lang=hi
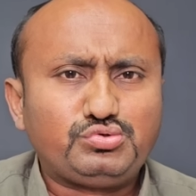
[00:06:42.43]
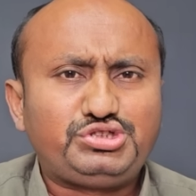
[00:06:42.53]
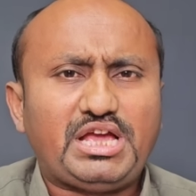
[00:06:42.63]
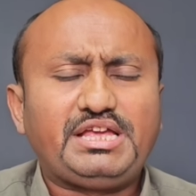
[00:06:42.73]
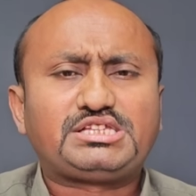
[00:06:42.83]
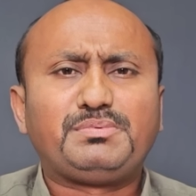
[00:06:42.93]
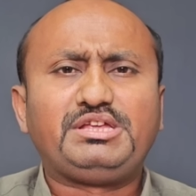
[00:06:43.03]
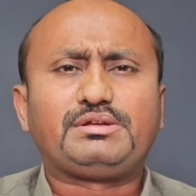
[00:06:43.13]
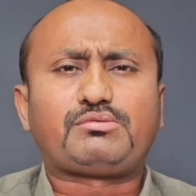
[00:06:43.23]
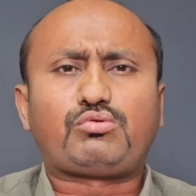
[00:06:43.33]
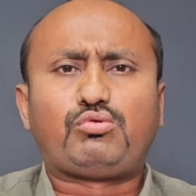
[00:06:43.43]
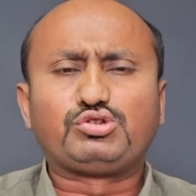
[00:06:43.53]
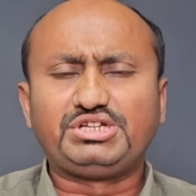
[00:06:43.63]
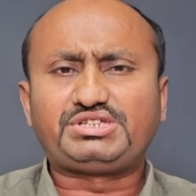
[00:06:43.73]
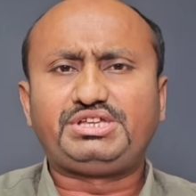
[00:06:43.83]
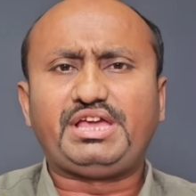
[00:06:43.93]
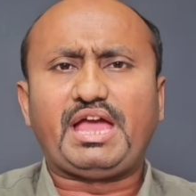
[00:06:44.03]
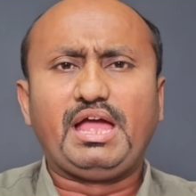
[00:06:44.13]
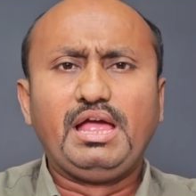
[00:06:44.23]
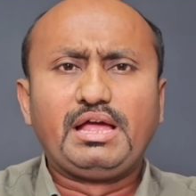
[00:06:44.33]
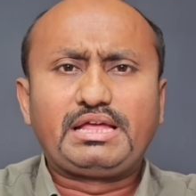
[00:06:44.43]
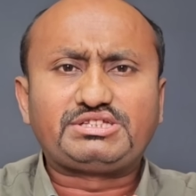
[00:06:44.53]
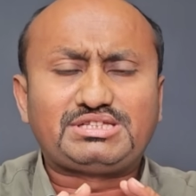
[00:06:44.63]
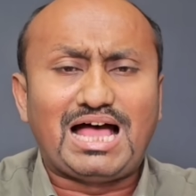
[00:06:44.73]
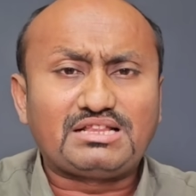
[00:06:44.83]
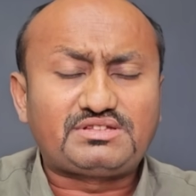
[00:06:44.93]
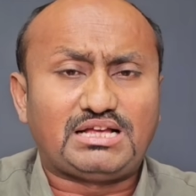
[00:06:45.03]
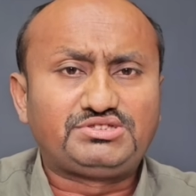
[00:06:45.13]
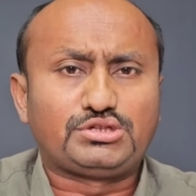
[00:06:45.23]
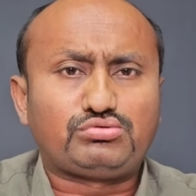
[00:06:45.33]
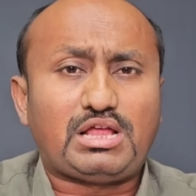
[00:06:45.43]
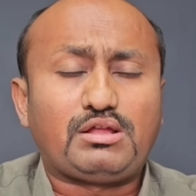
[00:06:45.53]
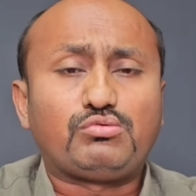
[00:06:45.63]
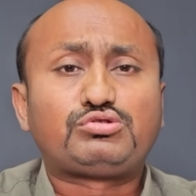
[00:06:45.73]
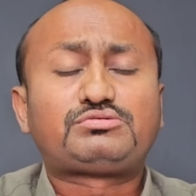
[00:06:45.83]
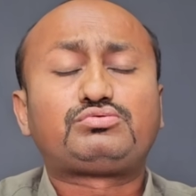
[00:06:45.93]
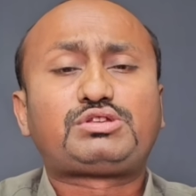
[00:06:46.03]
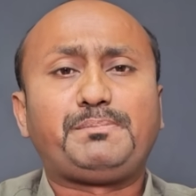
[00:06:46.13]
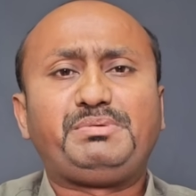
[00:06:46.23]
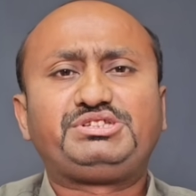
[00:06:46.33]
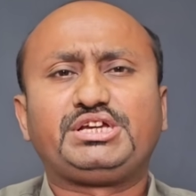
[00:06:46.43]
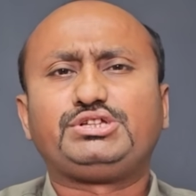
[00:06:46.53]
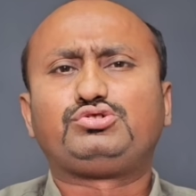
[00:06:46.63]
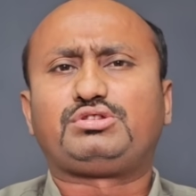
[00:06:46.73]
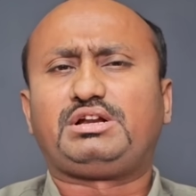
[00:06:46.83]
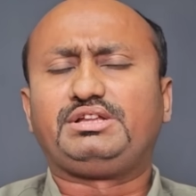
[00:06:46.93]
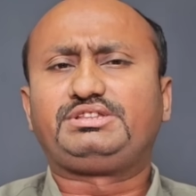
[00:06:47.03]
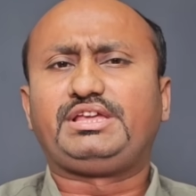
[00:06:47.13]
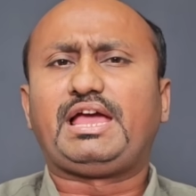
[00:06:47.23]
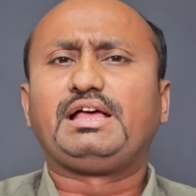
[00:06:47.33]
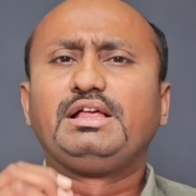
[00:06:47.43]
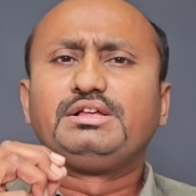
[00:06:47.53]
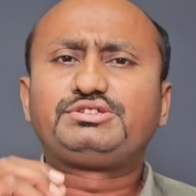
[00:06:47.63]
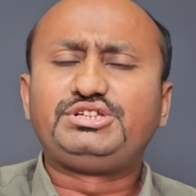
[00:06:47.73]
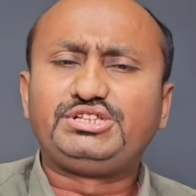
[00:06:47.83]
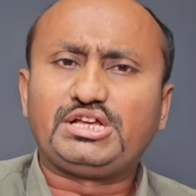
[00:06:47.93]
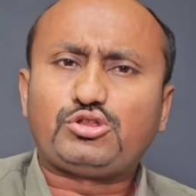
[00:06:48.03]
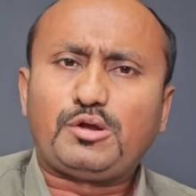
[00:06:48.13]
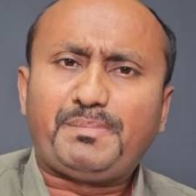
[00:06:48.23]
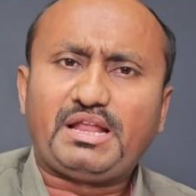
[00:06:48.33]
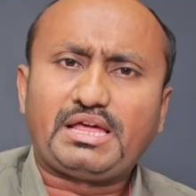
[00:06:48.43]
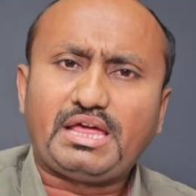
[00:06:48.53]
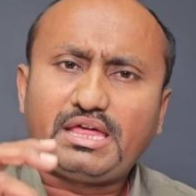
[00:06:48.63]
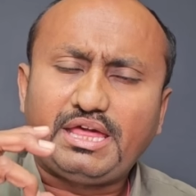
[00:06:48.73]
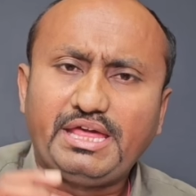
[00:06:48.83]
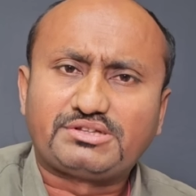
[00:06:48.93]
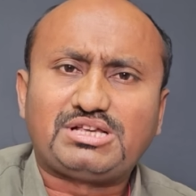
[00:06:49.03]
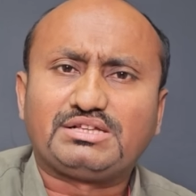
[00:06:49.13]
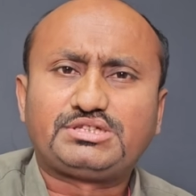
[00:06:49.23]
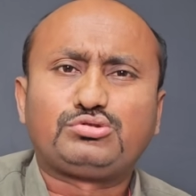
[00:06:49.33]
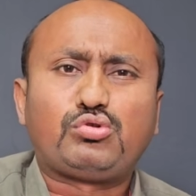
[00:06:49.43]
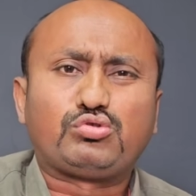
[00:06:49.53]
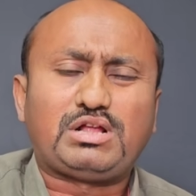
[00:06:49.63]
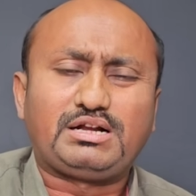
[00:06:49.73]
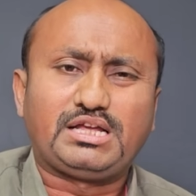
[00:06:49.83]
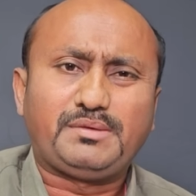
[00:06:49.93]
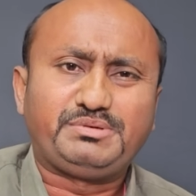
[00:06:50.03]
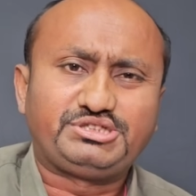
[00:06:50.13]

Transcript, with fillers: सूची आई है इसमें ये कोशिश की है कि सात सांसद उतारे उसके पीछे की जो रणनीति है सीधे तौर पर है कि, कि एक सांसद को उतारने के